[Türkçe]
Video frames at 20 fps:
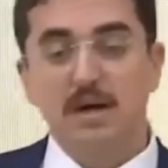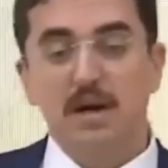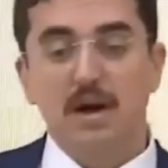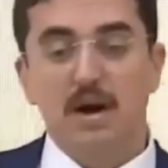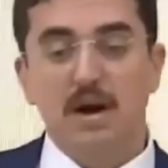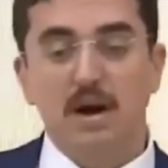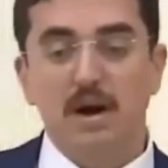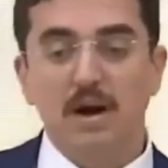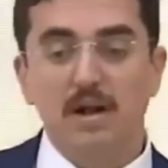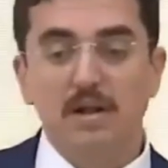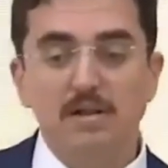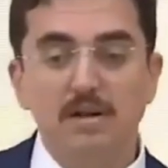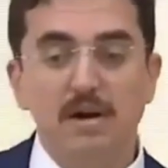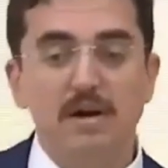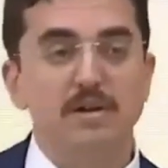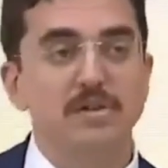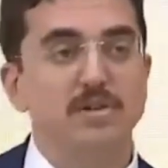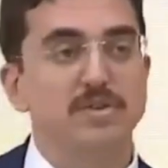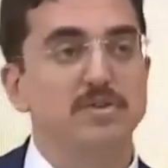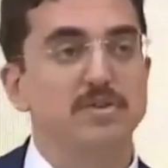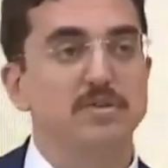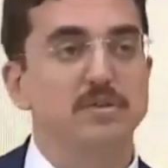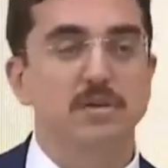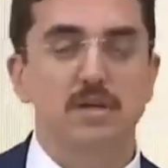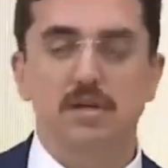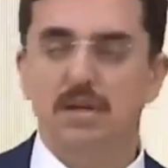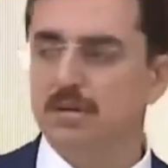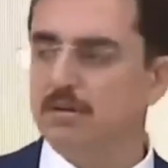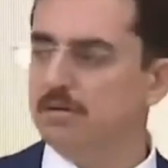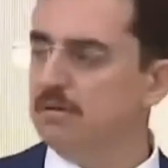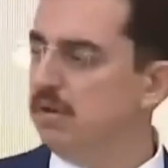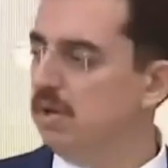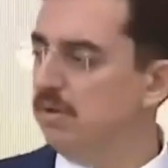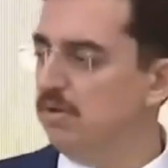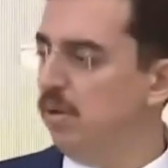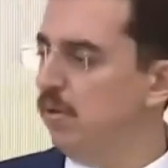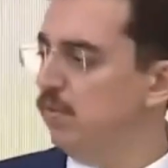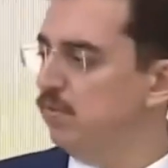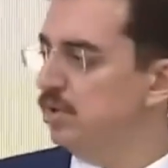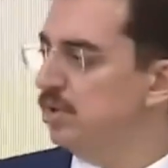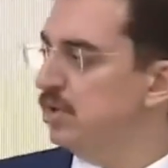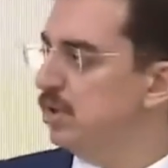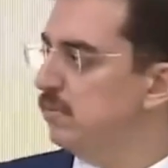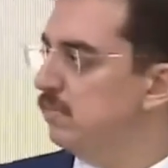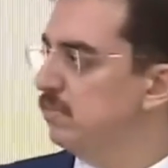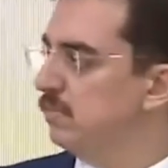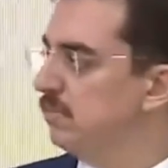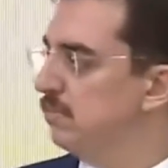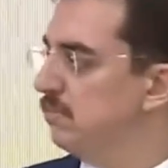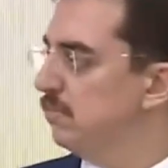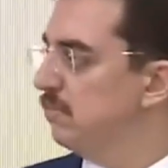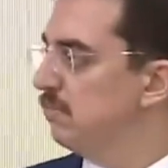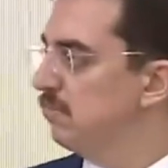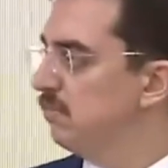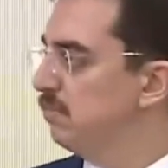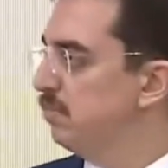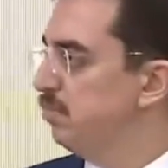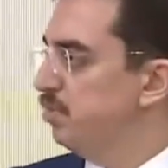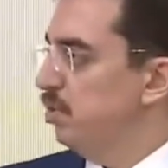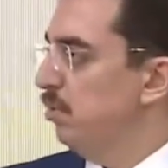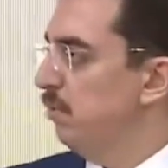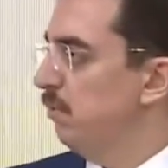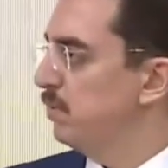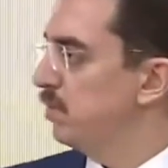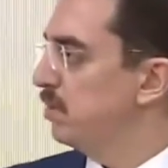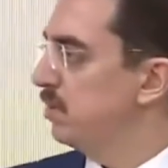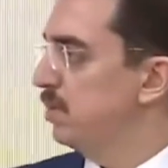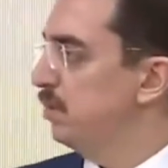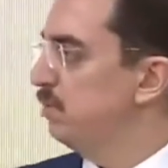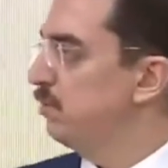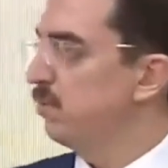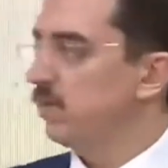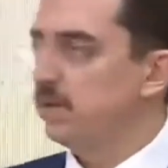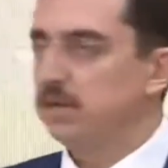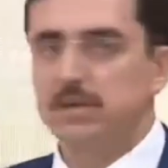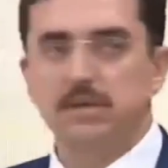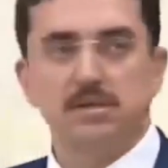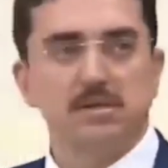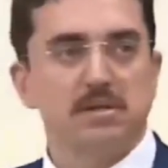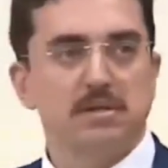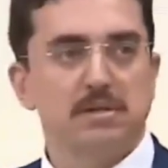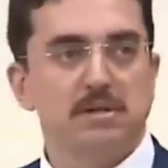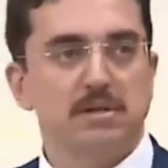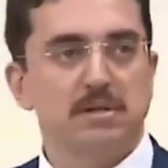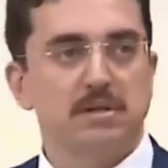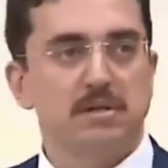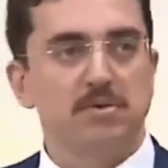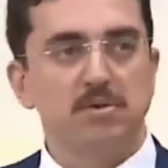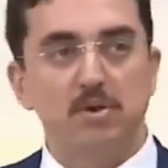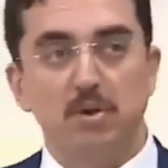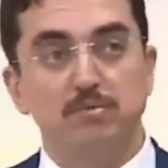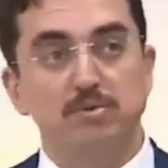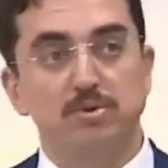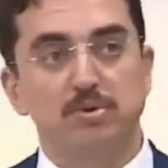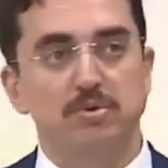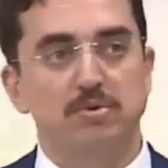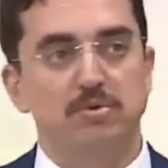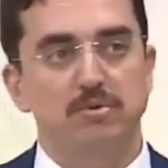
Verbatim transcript: halk arasında ne, olmuş canım? Bir şey olmamış ki yapıyorlar. Ne olmuş?